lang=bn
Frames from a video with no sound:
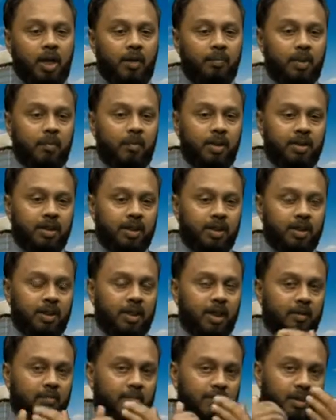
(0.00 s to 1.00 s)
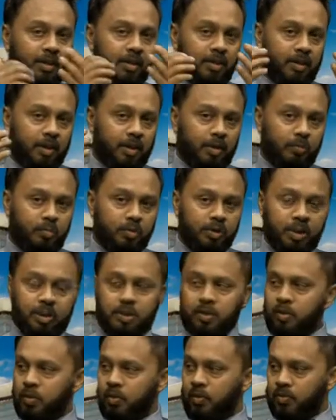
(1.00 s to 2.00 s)
আপনার বাচ্চাদেরকে আপনার
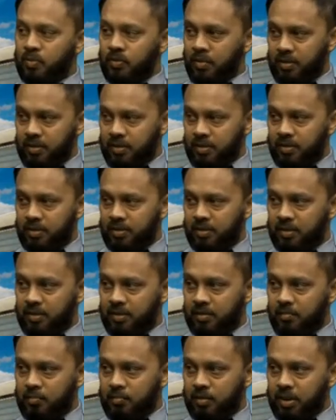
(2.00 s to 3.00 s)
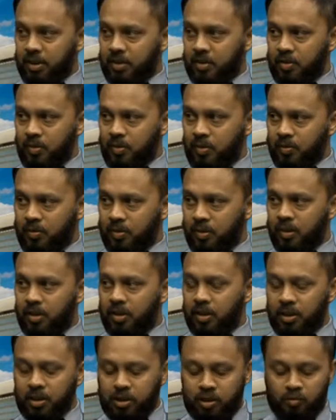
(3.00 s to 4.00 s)
বুঝাইতে সহজ হয় বুঝাইতে সহজ হয়
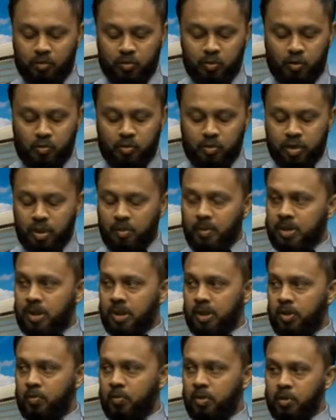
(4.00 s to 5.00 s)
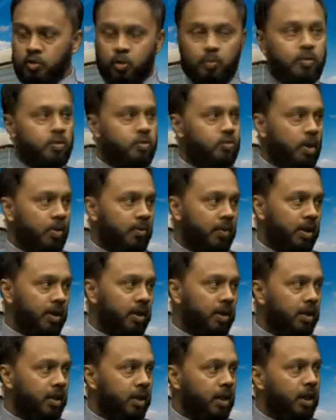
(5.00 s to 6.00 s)
যেমন দুই বছরের বাচ্চা সে বলতে সব কিছু আমার
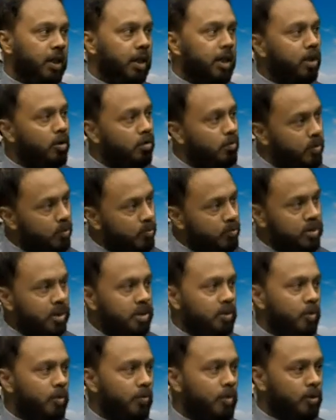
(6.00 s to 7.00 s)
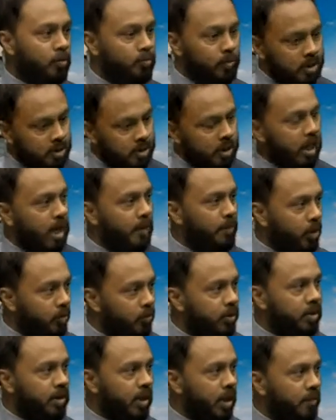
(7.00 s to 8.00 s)
এটা এরকমই বুঝাইতে হবে তোমার জেলা আমারও
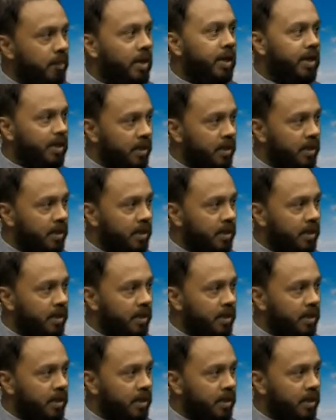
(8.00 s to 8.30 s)
এটা আমার এটা